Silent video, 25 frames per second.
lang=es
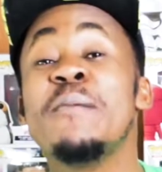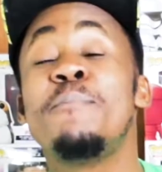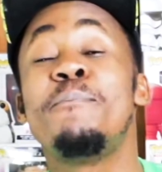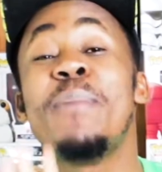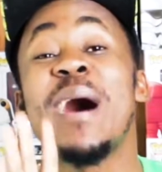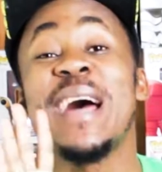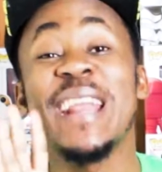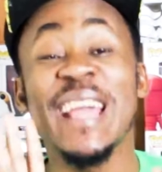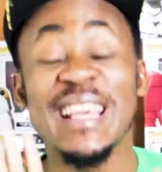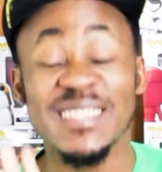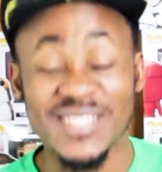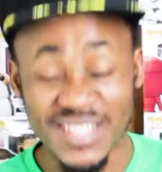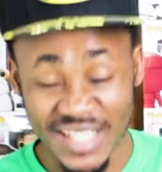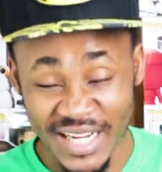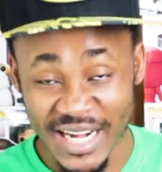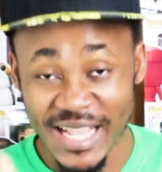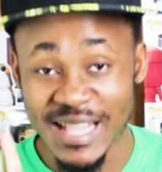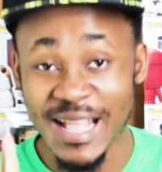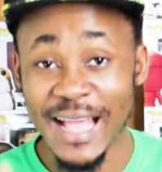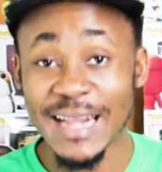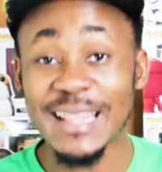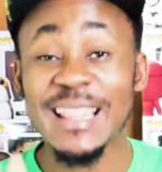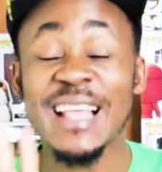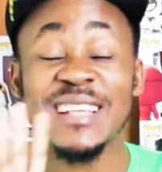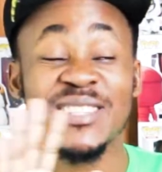Y para
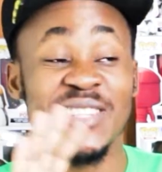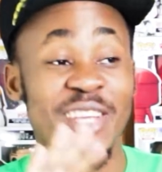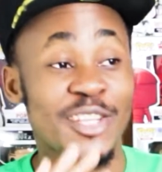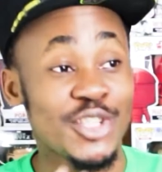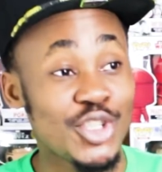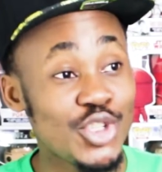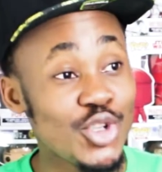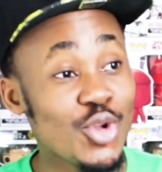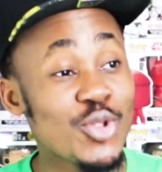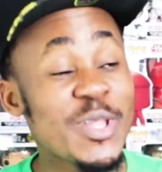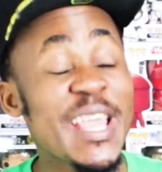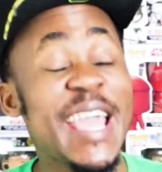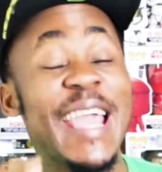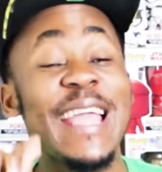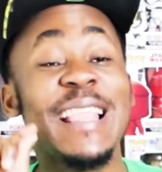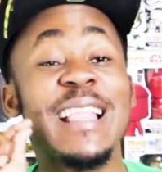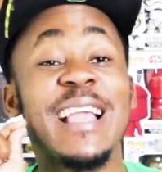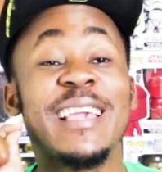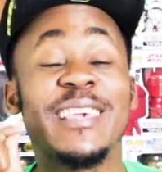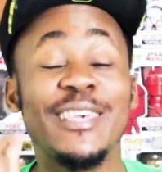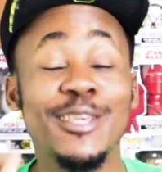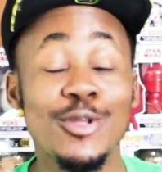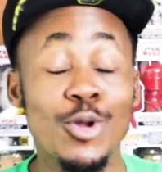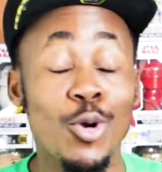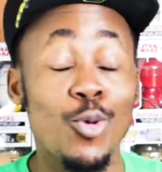estrenar la sección he
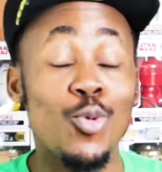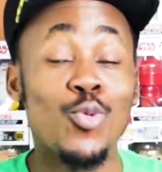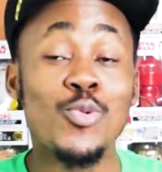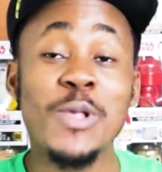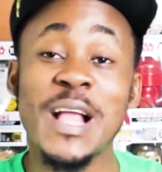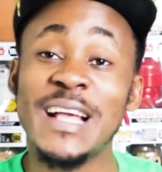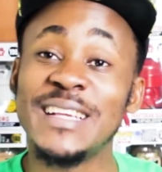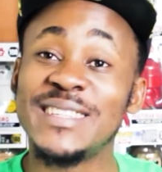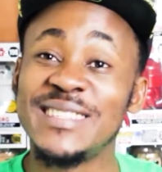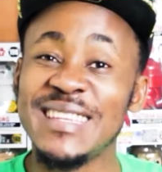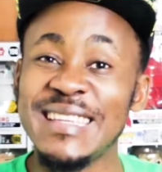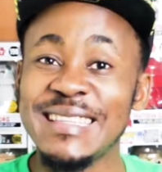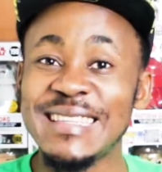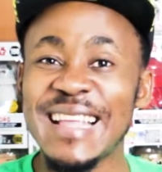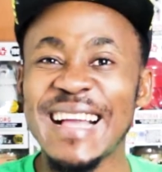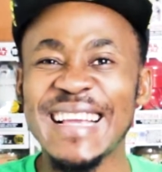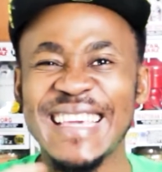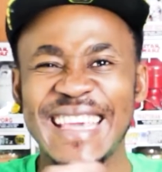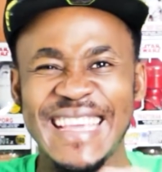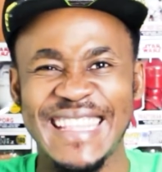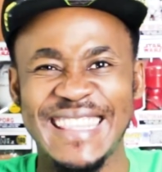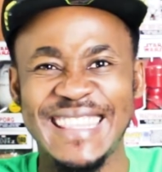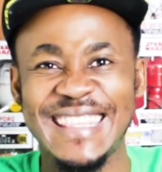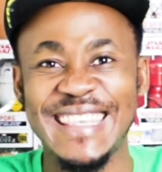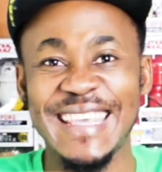elegido una
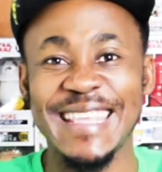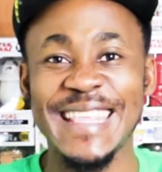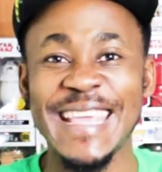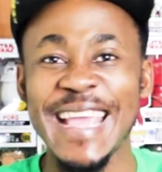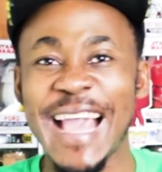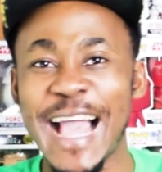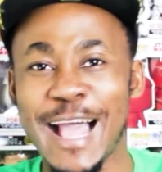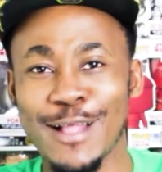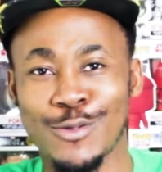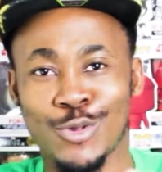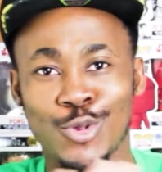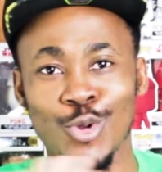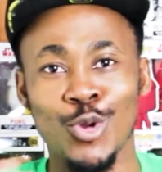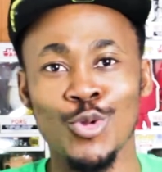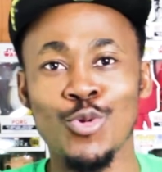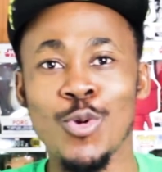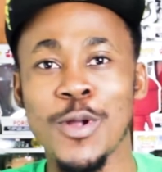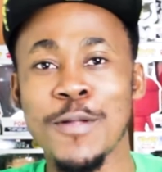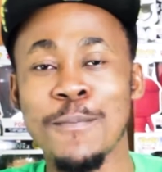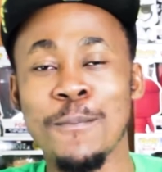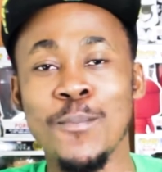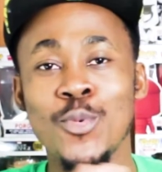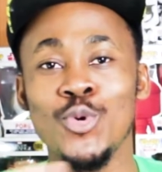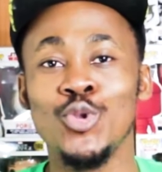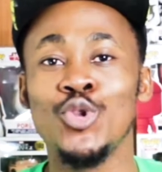cinta que tiene a
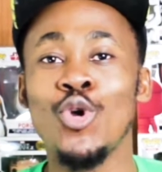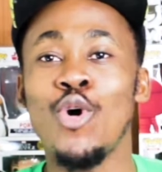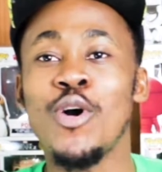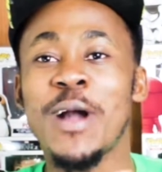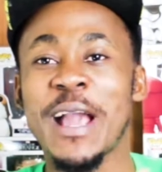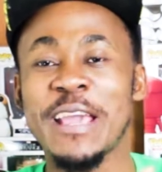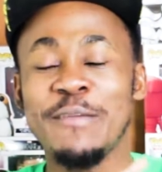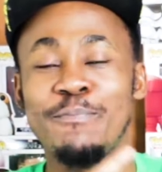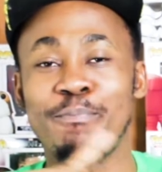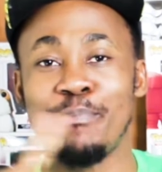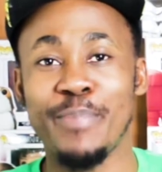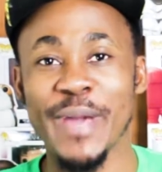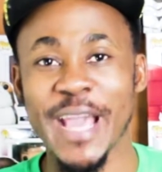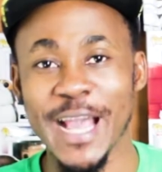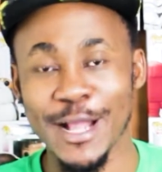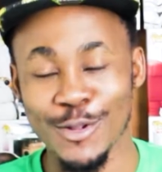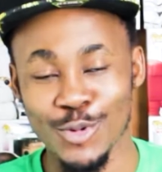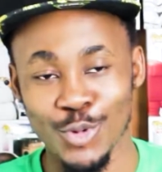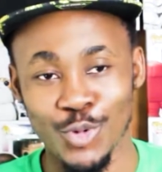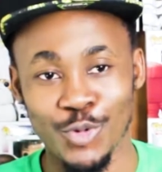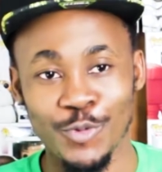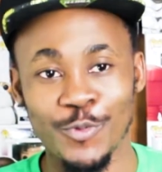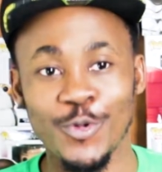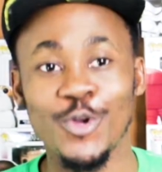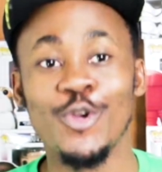todo el mundo
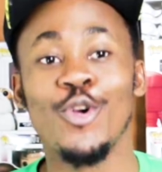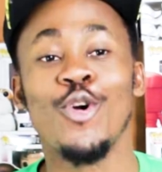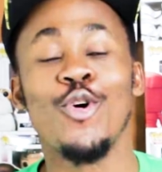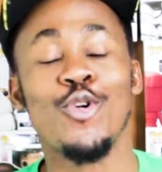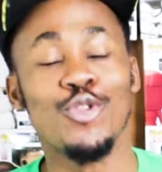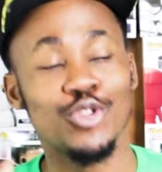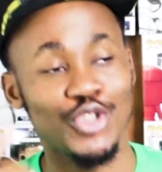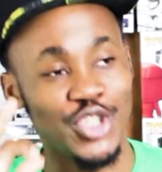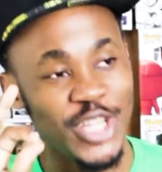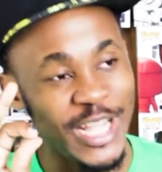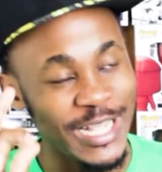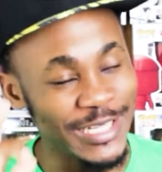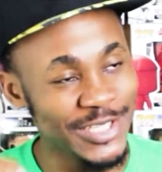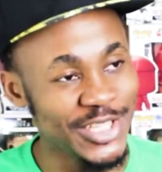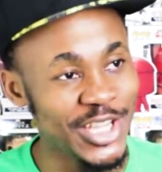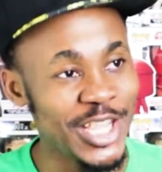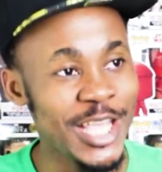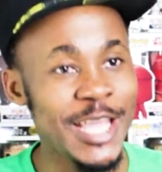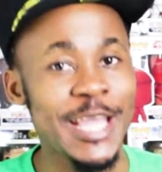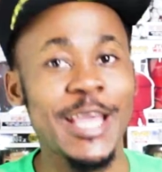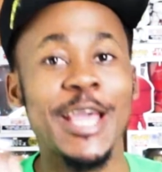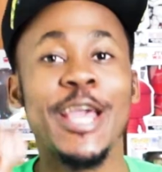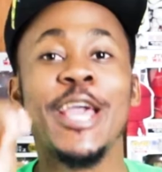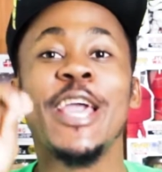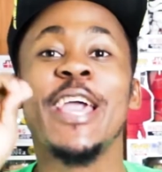hypeado, o sea,
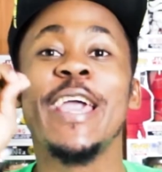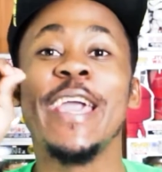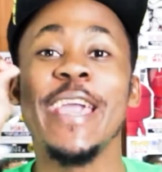sé